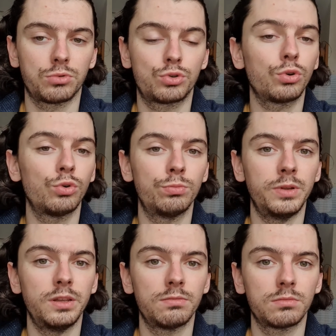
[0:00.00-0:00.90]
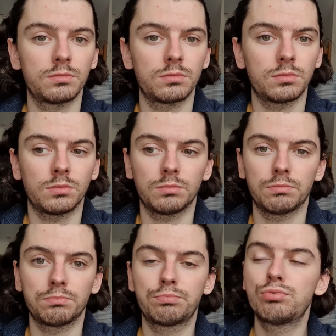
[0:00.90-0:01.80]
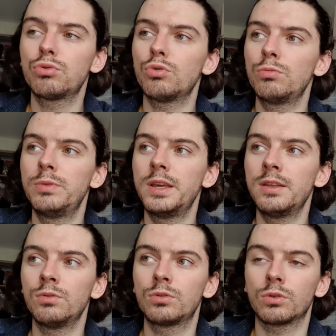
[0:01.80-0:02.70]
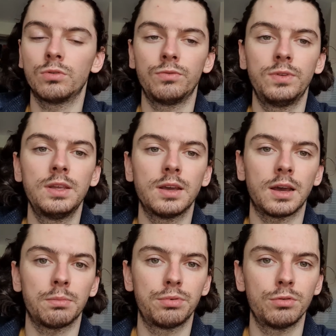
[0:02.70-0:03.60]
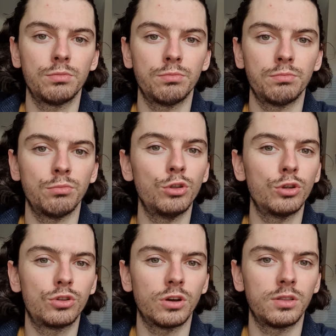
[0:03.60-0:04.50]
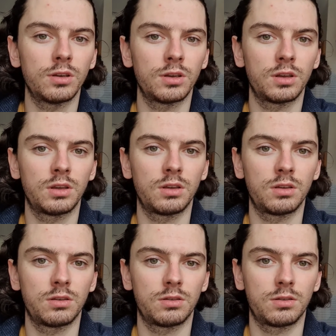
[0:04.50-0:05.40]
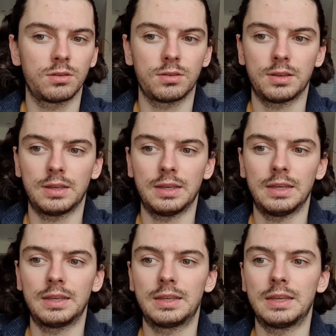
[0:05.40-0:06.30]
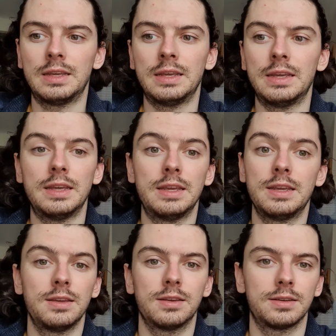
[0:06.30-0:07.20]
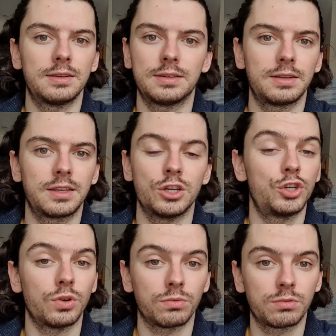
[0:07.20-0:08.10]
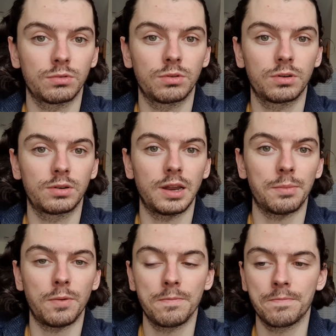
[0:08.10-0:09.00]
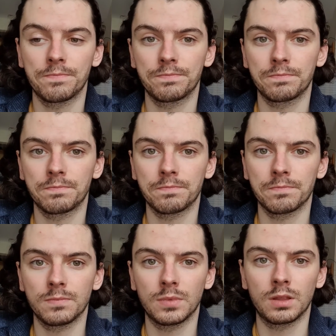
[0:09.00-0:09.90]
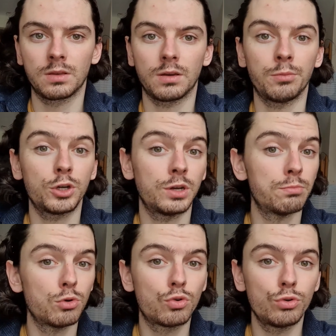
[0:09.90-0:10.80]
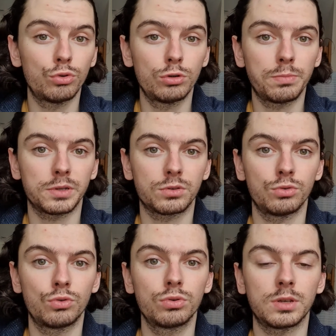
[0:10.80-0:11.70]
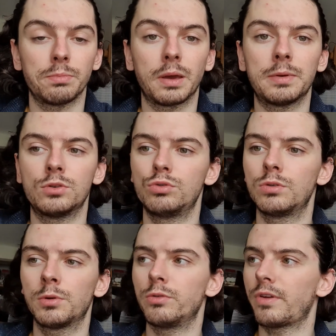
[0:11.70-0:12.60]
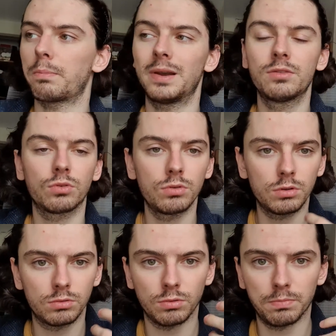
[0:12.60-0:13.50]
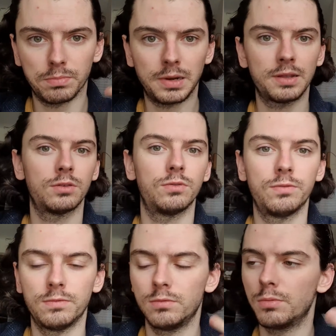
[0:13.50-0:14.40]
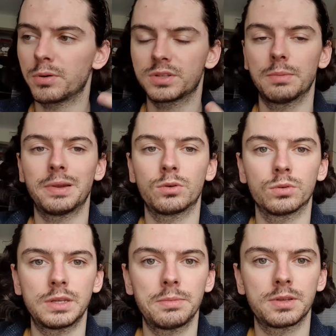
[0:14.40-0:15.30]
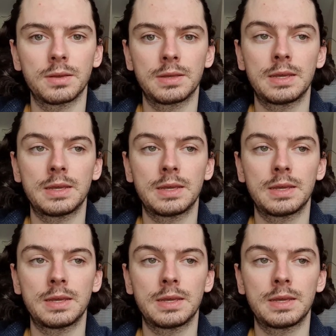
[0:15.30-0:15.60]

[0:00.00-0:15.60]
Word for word: sur l'oubli, pour oublier notre vie un peu monotone et qui, euh, est chiante, clairement. Moi j'aime beaucoup YouTube parce que du coup ça me permet justement de faire plein de trucs, plein, de, de penser à plein de concepts,